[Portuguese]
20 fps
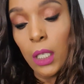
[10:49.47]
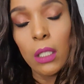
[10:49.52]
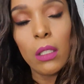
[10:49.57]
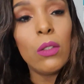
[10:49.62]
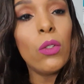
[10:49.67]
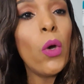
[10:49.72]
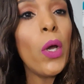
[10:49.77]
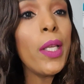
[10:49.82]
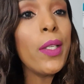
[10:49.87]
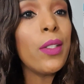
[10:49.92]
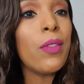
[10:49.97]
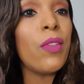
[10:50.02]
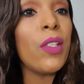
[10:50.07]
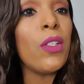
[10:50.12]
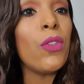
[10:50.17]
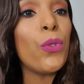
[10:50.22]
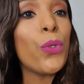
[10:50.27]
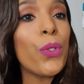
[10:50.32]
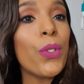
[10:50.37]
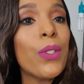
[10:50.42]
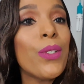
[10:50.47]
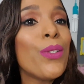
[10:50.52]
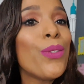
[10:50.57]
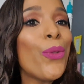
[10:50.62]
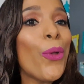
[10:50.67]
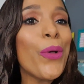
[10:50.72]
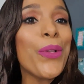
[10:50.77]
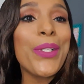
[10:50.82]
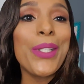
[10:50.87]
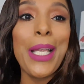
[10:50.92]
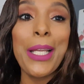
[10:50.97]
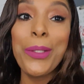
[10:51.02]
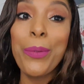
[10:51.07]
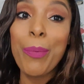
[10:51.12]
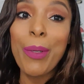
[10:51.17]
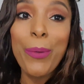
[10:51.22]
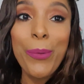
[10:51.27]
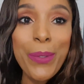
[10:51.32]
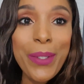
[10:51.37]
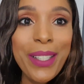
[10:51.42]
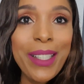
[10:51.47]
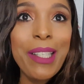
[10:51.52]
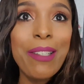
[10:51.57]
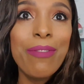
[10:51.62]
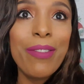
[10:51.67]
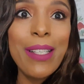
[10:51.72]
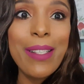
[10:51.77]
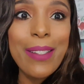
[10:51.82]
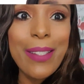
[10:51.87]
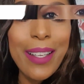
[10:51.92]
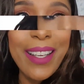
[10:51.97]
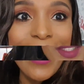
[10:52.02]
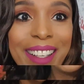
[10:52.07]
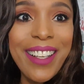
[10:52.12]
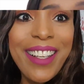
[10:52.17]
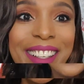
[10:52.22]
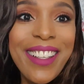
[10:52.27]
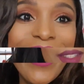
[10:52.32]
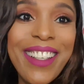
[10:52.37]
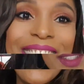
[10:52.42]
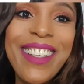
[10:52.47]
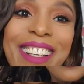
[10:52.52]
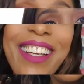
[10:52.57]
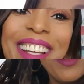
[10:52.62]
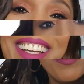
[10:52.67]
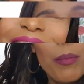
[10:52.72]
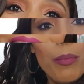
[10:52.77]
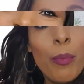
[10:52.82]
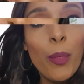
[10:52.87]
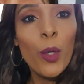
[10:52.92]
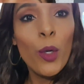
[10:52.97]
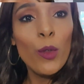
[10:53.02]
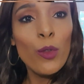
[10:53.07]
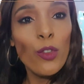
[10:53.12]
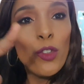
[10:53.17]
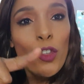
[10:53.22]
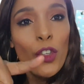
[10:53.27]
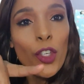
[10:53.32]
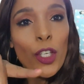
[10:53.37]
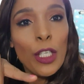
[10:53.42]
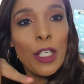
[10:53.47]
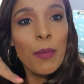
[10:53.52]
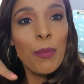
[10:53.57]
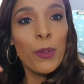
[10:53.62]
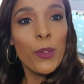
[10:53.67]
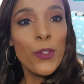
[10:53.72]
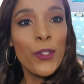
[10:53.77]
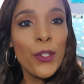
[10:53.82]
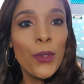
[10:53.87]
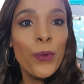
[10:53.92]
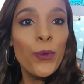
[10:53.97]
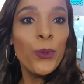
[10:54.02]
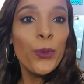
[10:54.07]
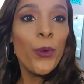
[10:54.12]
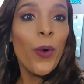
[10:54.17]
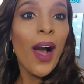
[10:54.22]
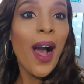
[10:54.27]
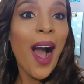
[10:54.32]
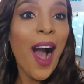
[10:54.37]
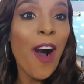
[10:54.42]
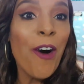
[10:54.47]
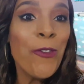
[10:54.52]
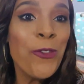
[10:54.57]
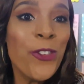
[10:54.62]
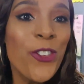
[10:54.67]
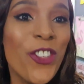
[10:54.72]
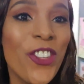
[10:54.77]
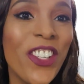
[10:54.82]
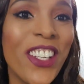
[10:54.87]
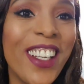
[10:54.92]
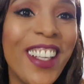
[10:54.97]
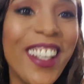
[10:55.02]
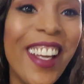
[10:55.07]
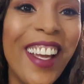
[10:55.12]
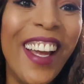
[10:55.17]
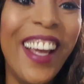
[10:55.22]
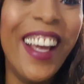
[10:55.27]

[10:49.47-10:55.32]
Dois vídeos, torcendo para conseguir fazer, né? Prontinha para o segundo round.